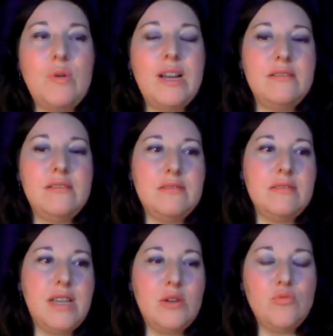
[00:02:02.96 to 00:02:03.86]
igual
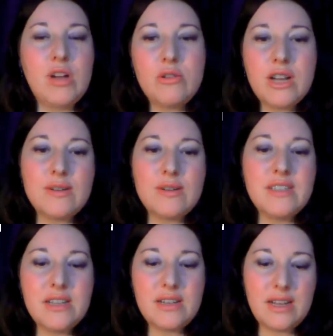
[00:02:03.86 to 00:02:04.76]
en, una hora o
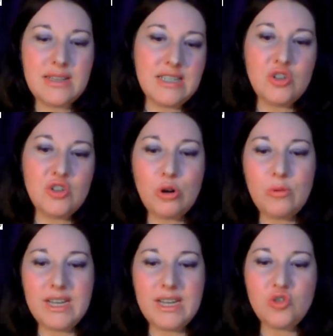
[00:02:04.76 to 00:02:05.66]
así la tensión
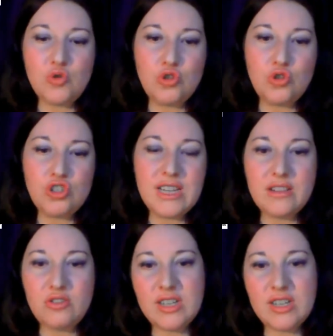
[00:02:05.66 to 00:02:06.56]
vuelve a su ser,
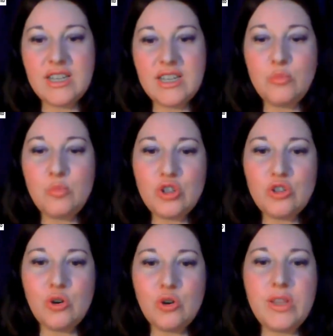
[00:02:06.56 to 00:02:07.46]
entonces hay que tener un
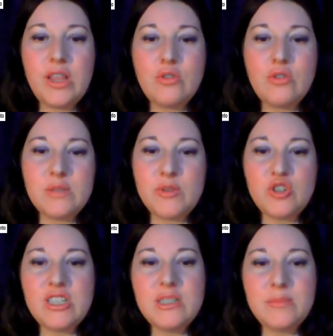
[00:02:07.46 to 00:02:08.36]
poquito de cuidado con las
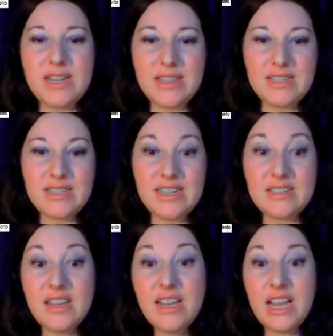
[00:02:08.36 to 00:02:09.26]
personas
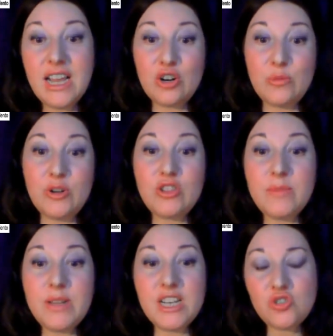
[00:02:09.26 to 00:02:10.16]
hipertensas. El romero
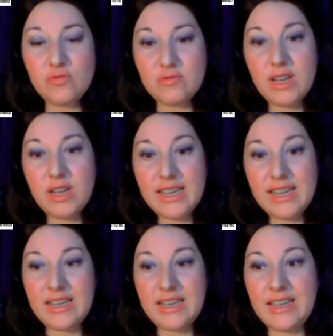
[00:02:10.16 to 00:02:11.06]
también es un
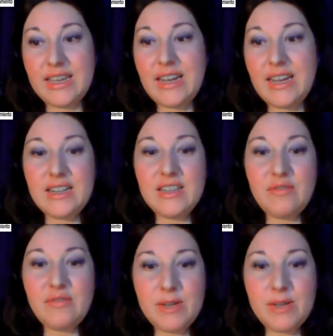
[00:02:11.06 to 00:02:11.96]
eh, gran
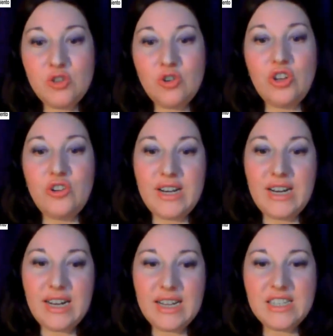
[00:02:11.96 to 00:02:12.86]
antiinflamatorio,
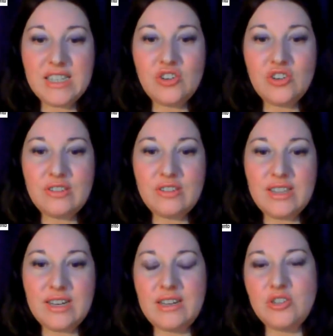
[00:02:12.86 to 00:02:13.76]
analgésico,
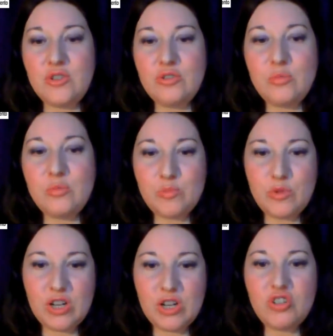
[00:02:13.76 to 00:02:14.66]
etcétera, sobre todo pues,
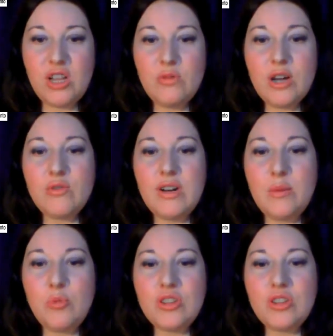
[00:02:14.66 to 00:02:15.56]
porque nos ayuda con el
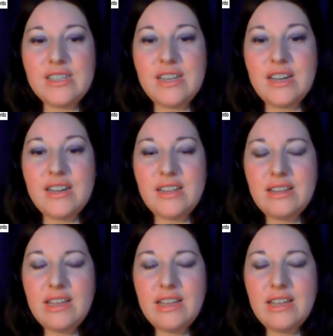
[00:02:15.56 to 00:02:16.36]
aporte de sangre.